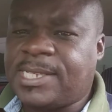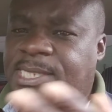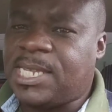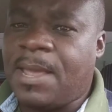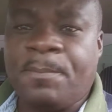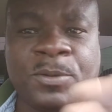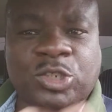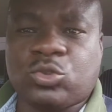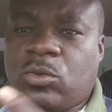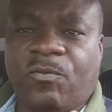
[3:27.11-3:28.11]

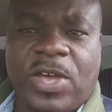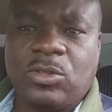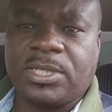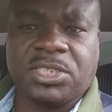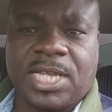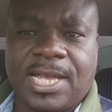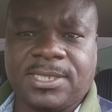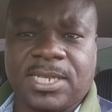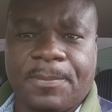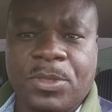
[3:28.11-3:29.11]
Simples, tudo feito à
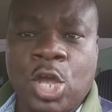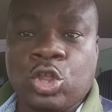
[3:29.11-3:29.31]
distância.